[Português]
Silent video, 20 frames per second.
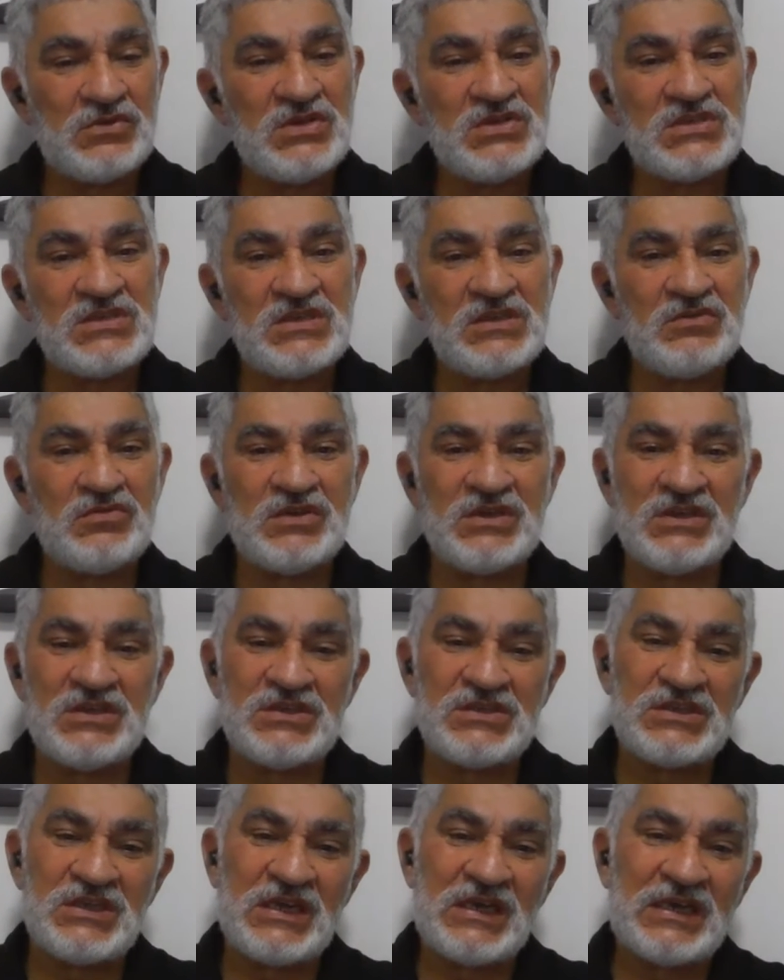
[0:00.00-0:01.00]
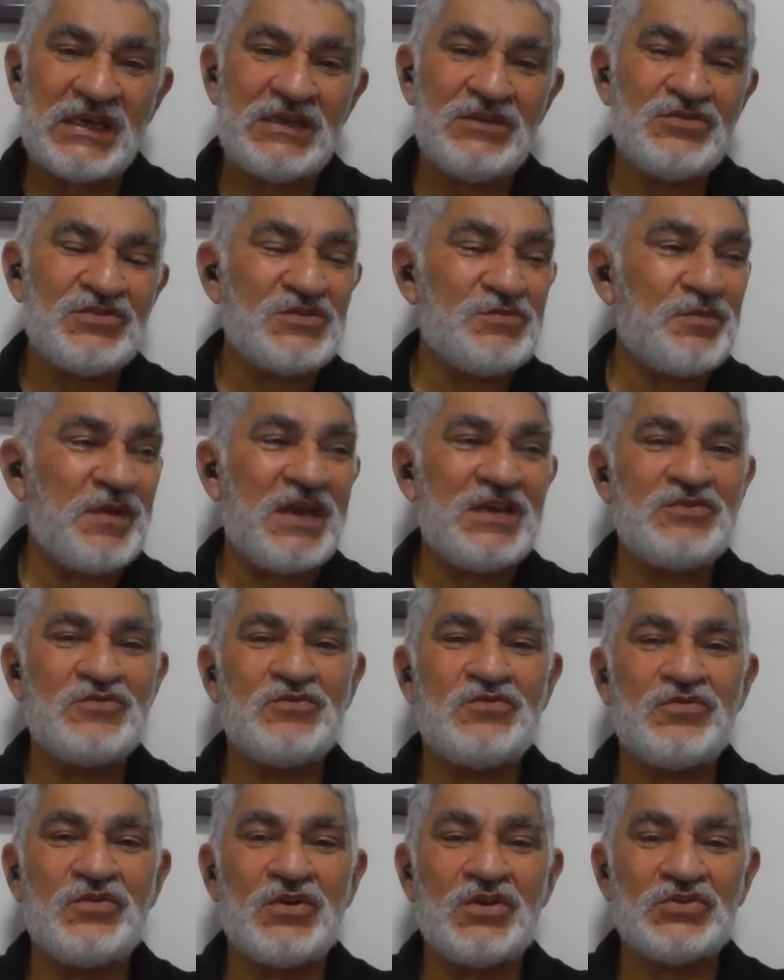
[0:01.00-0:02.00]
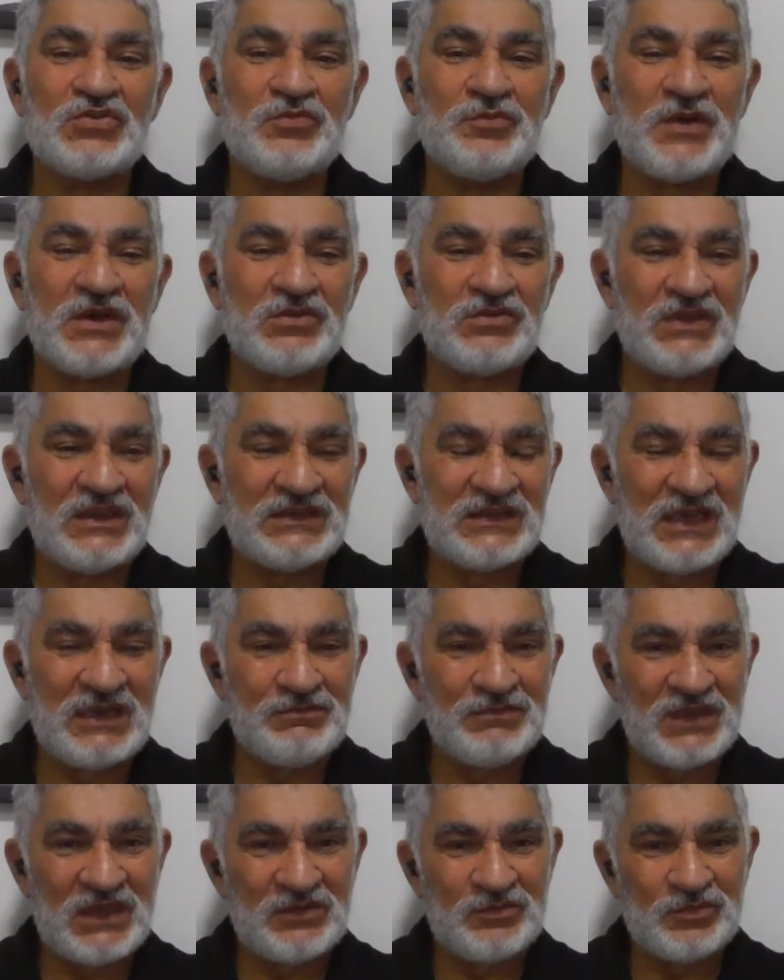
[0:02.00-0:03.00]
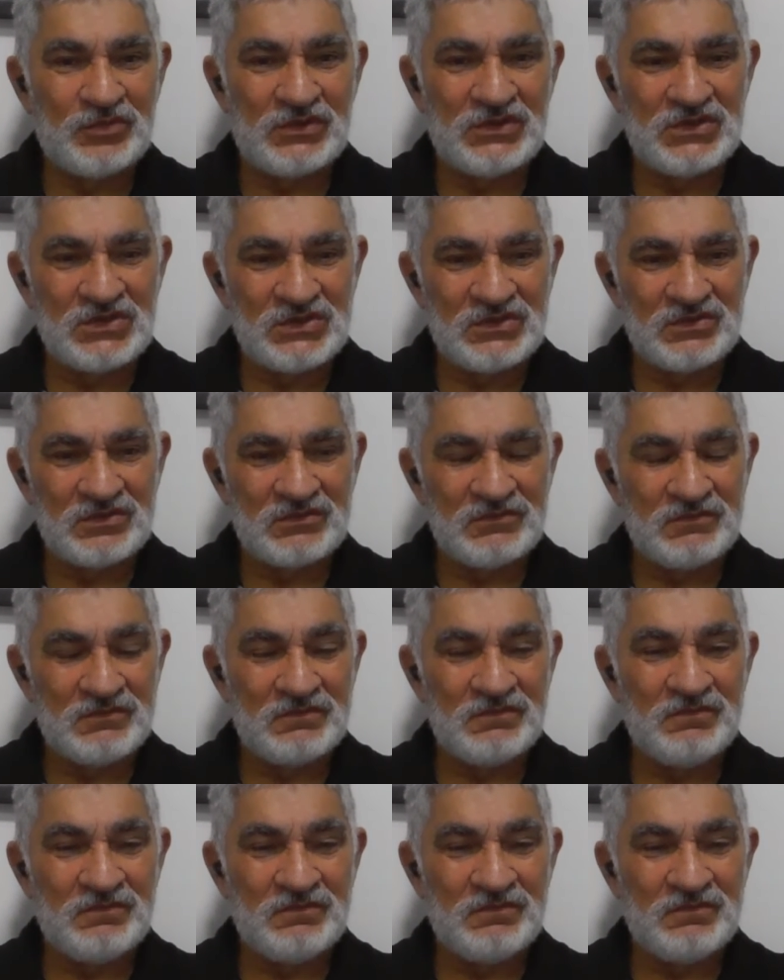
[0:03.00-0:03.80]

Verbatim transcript: conhecido que chega e nos pede um voto para um determinado político.